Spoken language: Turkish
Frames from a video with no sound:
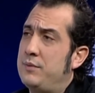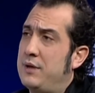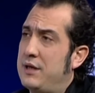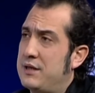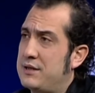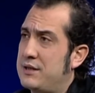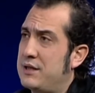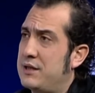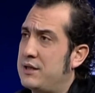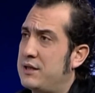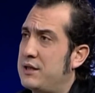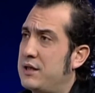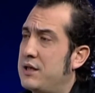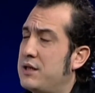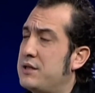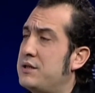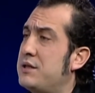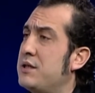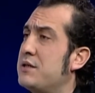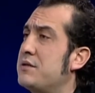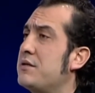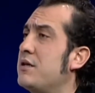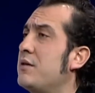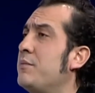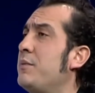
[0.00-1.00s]
bazen Crash
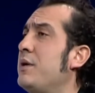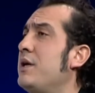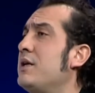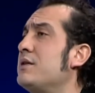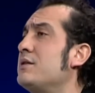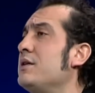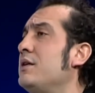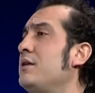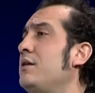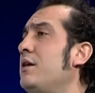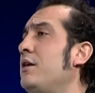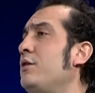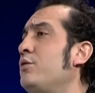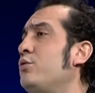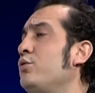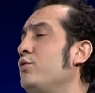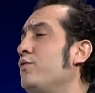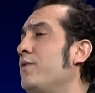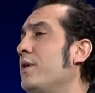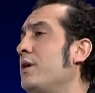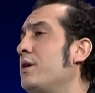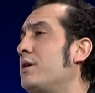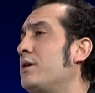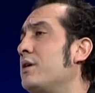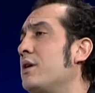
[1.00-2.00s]
yazar bazen Ali
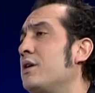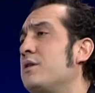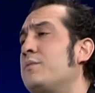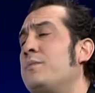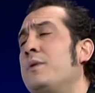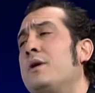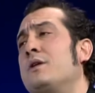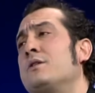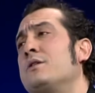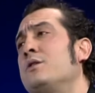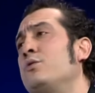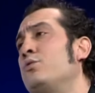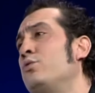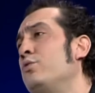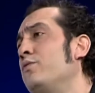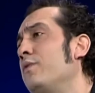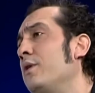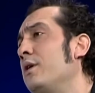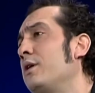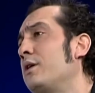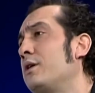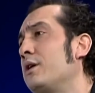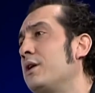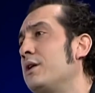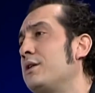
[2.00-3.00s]
Tufan Crash bazen
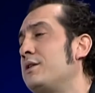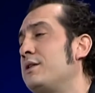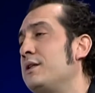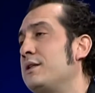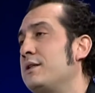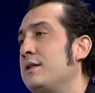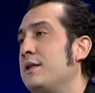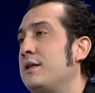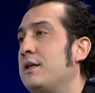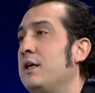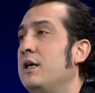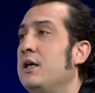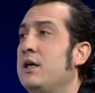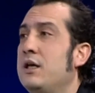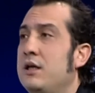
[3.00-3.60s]
Tufan Crash yazar.